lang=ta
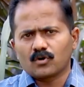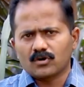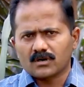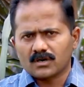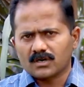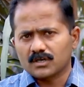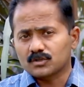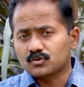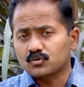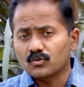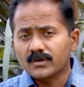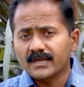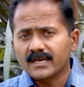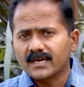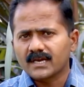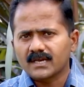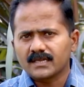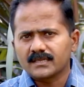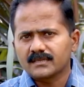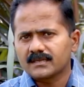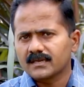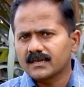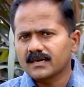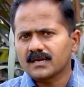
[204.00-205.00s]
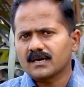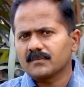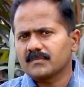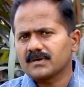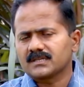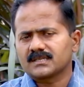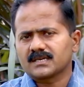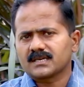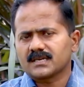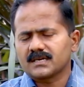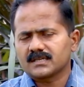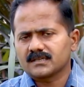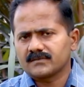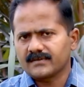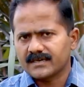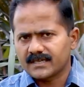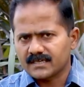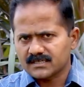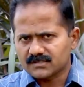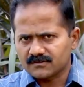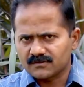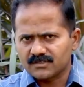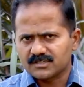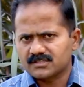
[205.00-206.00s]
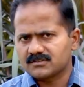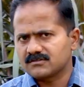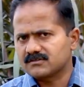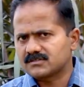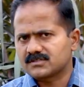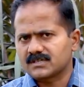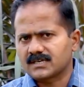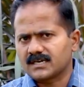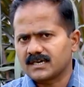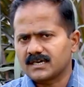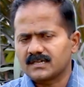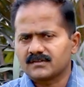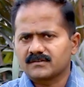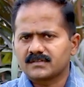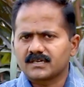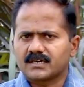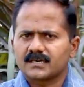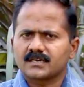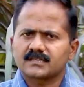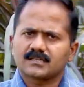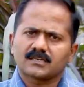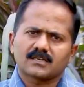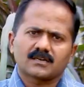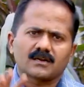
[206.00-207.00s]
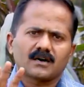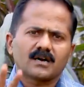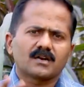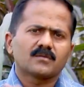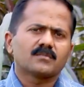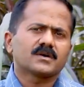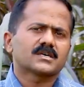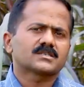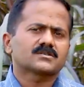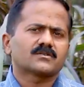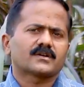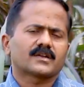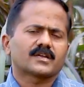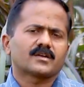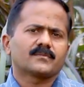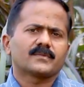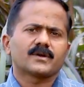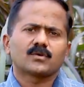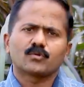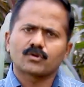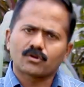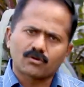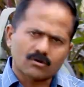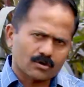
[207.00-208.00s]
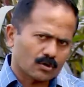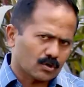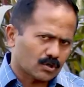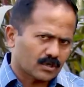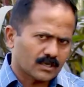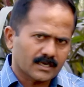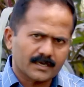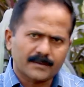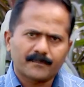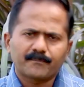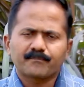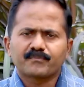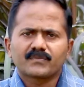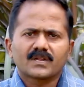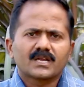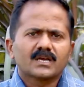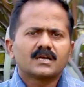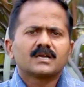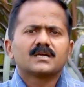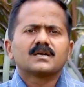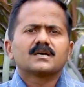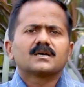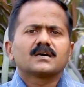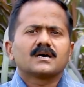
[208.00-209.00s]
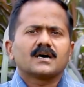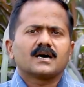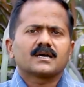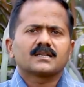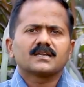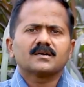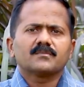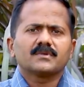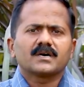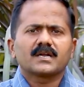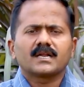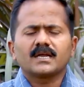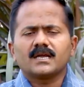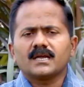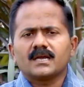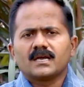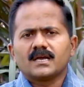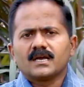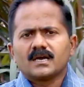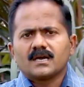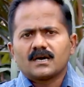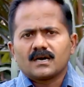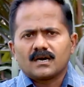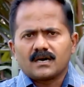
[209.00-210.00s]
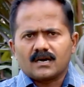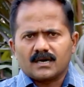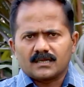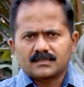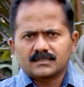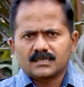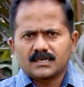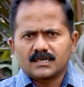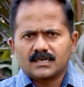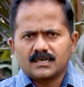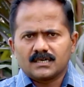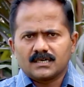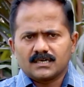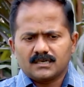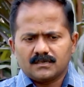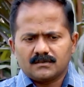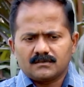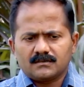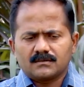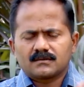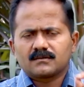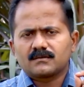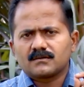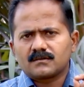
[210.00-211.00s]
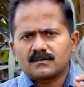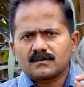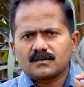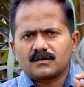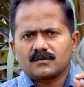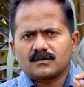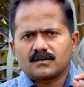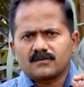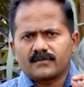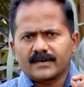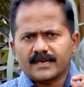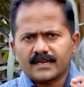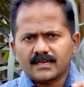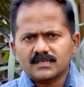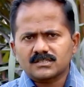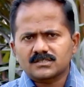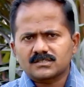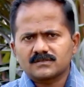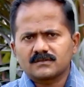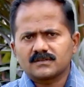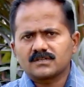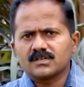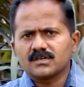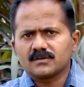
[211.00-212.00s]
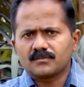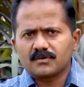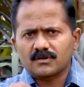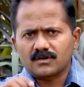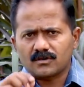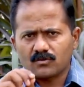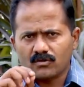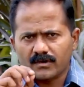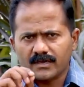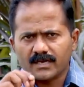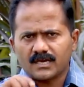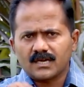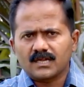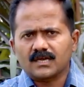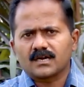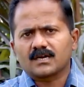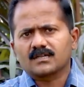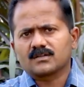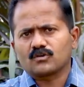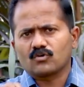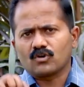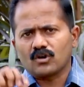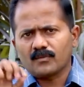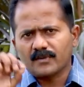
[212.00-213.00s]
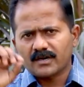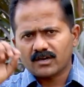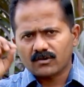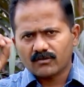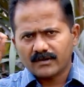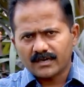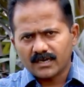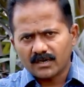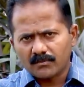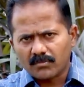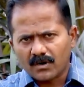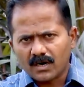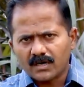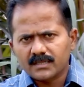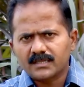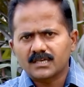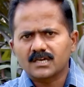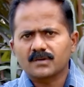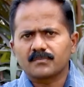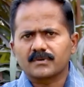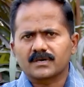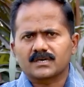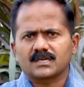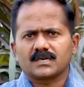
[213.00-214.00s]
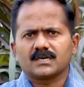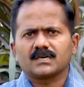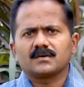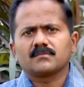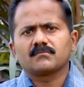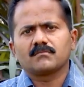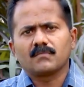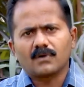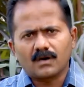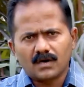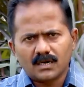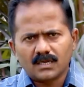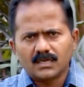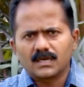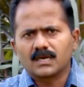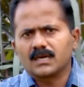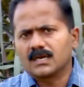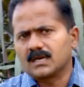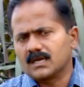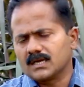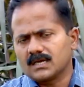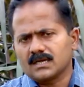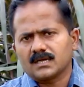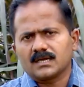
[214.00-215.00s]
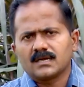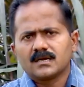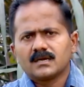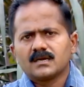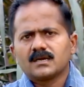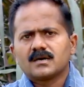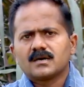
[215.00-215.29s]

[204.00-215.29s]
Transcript: போட்டிருக்க துணிகள் இதுலலாம் பார்த்தீங்கன்னா அந்த வைரஸ் வந்துச்சுன்னு வச்சிங்களேன் அது வந்து கிட்டத்தட்ட நாலு மாதம் வரைக்குமே உயிரோடு இருக்குங்க அதே மாதிரி அந்த வைரஸ் வந்து இப்போ நோயால் அந்த கோமாரி நோயால் பாதிக்கப்பட்ட மாடுகளில்